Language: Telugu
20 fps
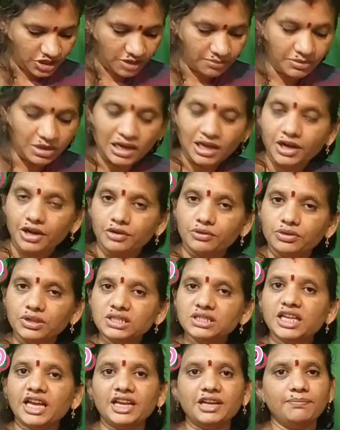సేమ్ ఇలానే ఉంది
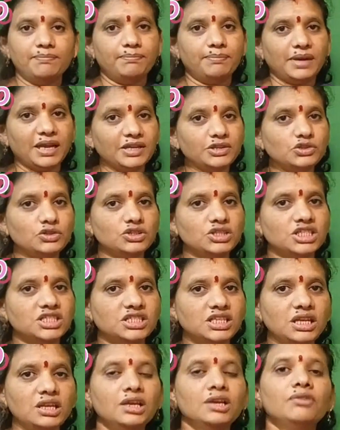శారీ ప్రైస్
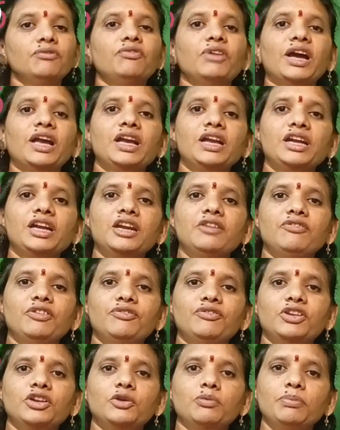వచ్చేసి ఫైవ్ హండ్రెడ్
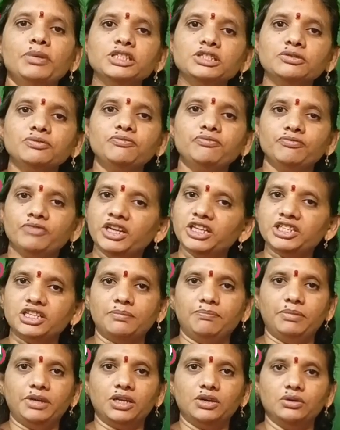ఫిఫ్టీ రూపీస్ ఫ్రీ
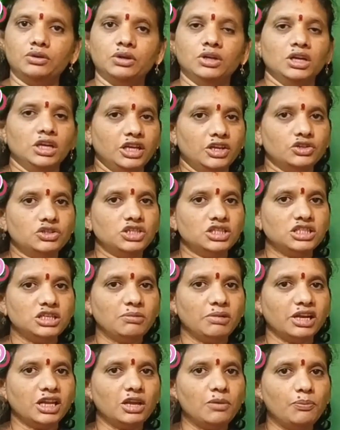షిప్పింగ్ ఇది వచ్చేసి
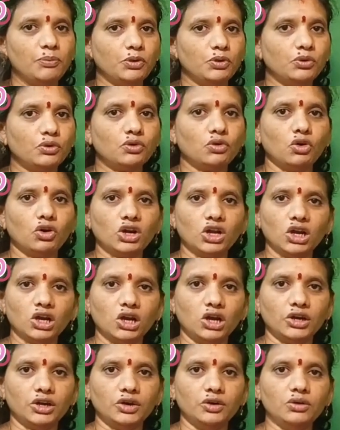మనకి ప్యూర్ కోటా
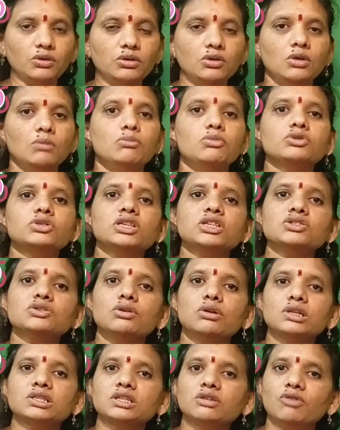కాటన్ బుక్
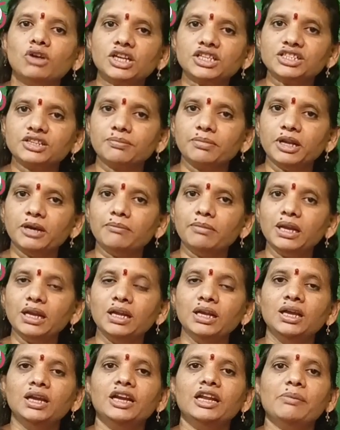చేసుకోవాల్సిన వాట్సాప్ నెంబర్
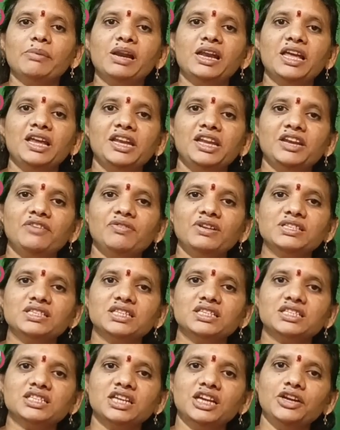డబల్ నైన్ ఎయిట్ ఫైవ్
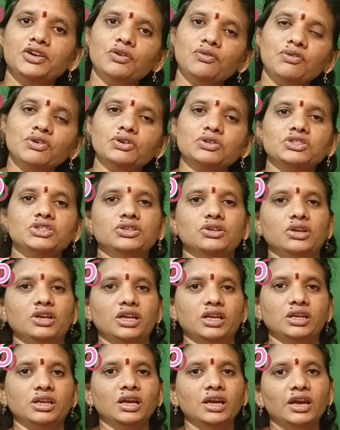సిక్స్ నైన్ టూ ఫోర్ జీరో
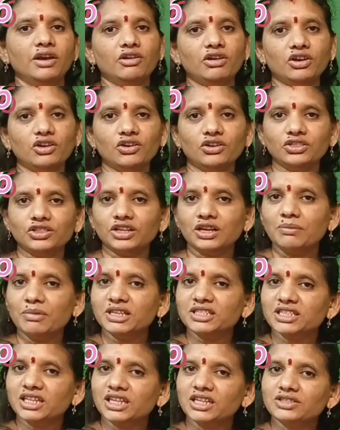నైన్ ఎవరైనా కొత్తగా
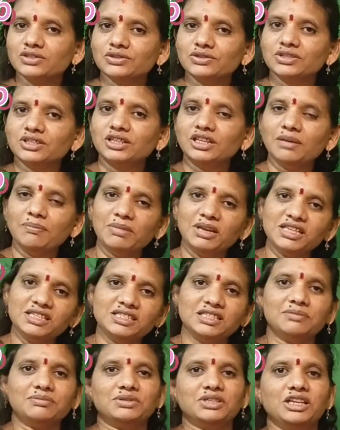మా ఛానల్ చూస్తుంటే
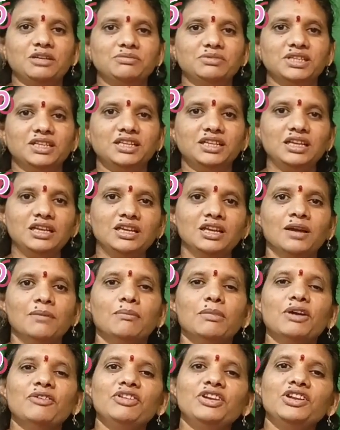ప్లీజ్ సబ్స్క్రైబ్ చేయండి
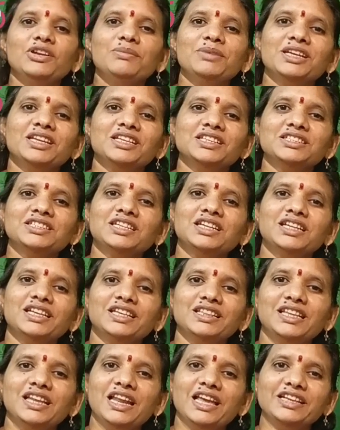మా వీడియో మీకు
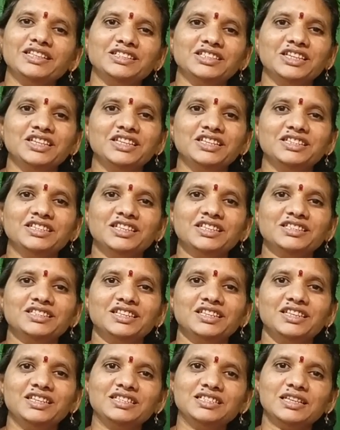నచ్చినట్టయితే లైక్ చేయండి షేర్
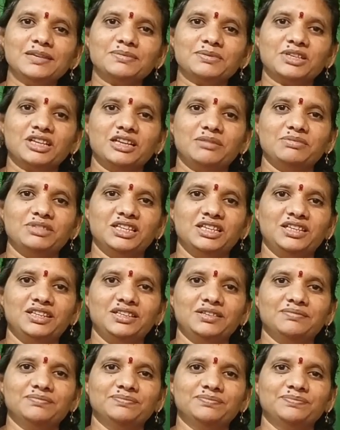చేయండి సబ్స్క్రైబ్
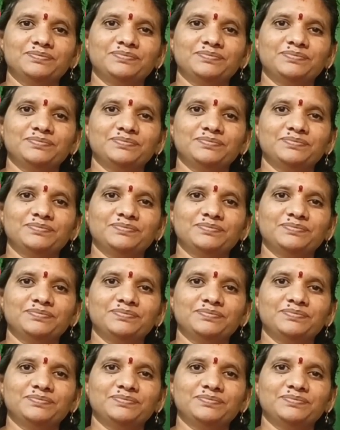చేయండి